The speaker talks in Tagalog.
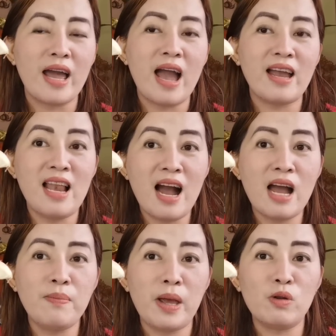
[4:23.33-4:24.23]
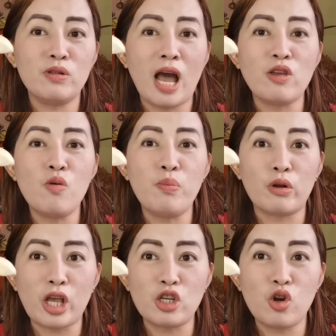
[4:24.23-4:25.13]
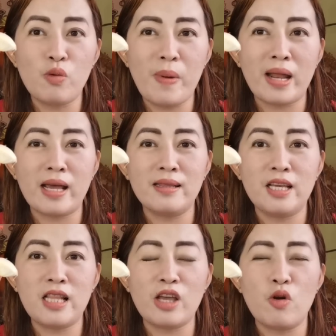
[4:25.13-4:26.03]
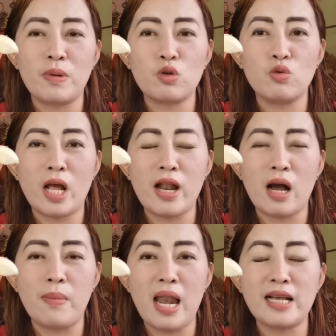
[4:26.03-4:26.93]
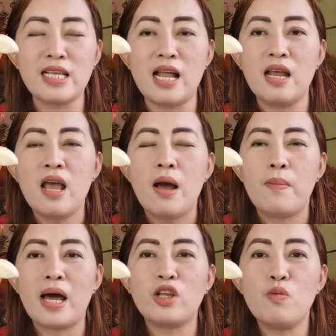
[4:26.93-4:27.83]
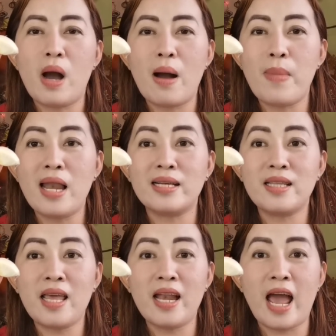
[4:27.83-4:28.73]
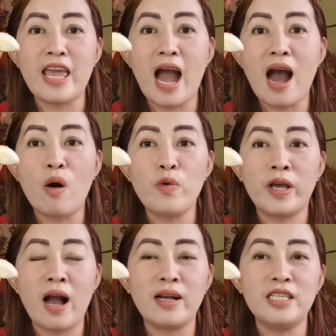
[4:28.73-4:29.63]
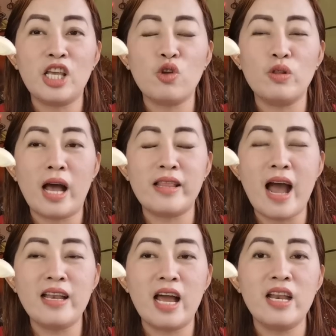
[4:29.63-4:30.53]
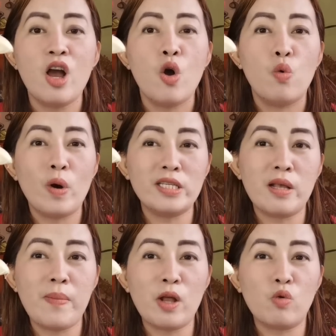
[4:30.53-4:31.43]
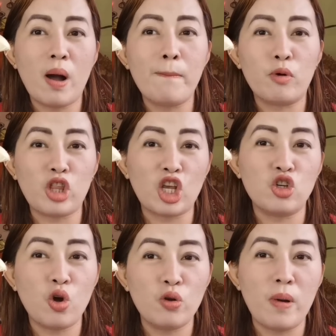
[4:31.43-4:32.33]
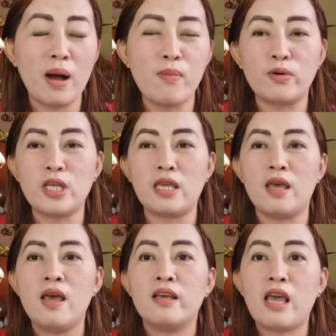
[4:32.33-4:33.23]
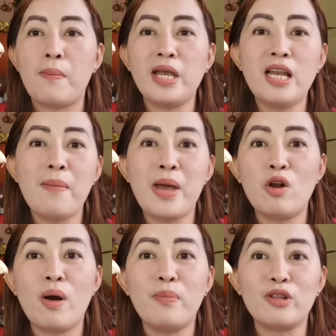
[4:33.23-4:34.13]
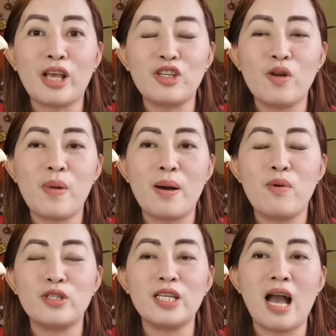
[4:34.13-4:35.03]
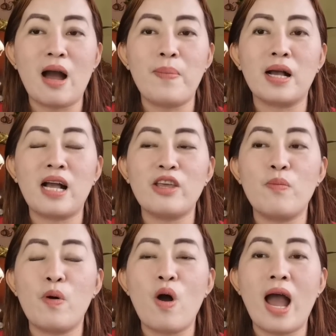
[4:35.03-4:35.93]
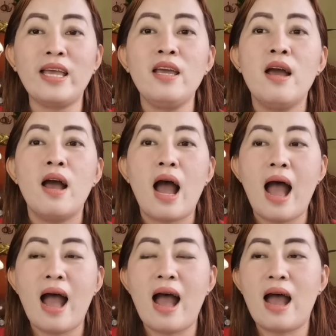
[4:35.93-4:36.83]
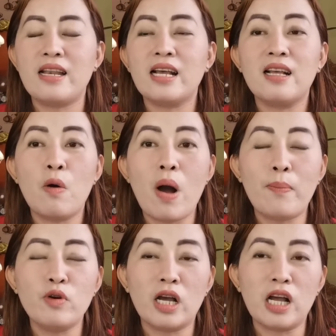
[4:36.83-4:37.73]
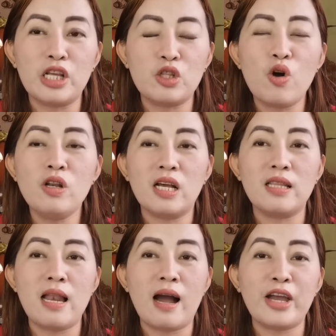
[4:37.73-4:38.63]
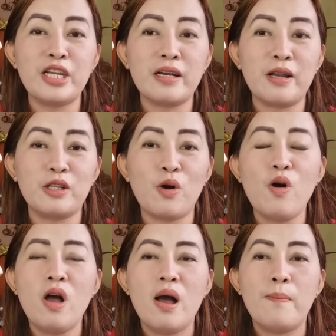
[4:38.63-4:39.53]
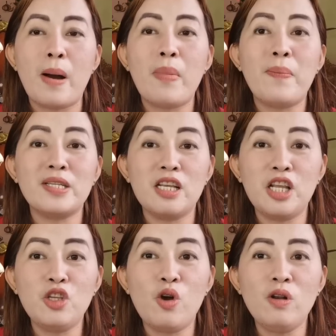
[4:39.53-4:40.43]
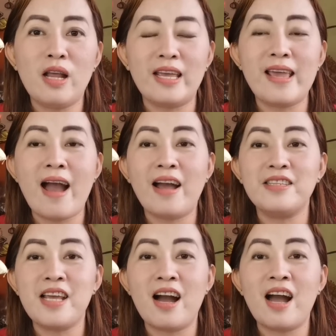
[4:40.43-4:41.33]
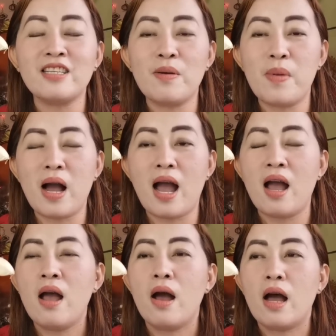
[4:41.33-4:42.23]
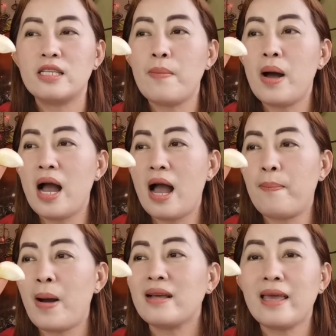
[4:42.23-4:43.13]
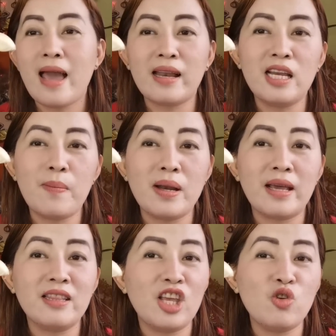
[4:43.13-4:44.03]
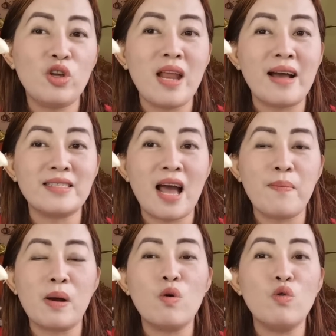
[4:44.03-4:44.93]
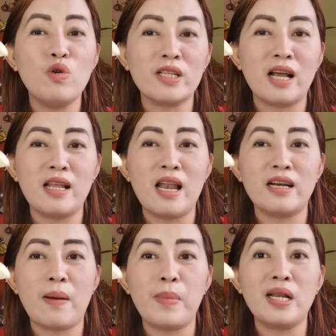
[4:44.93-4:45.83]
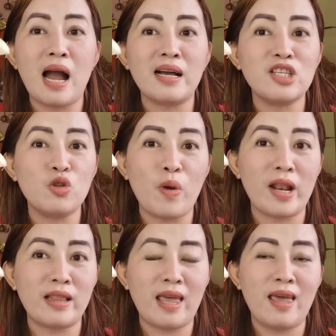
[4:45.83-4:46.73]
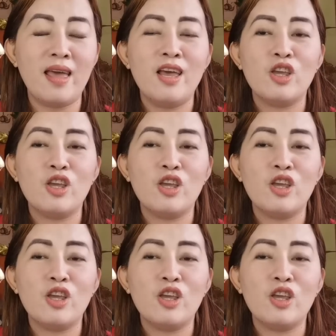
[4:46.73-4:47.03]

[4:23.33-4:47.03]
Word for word: Kaya kailangan meron tayong proteksyon para hindi tayo masundan ng kamalasan, para yung mga malas na yan ay hahawi ka agad sa inyong dadaanan once na meron kang proteksyon protection mga bossing. Kaya may ina, meron kang protection mga bossing nga kapag kayo po ay uh, naggawa po ng ganito, nagdala kayo ng ganito, mapapasin ninyo na iaadya ka sa mga sa mga pangyayari naman na hindi nyo inaasahan. Magugulat ka na lang na bigla ka sinuwerte.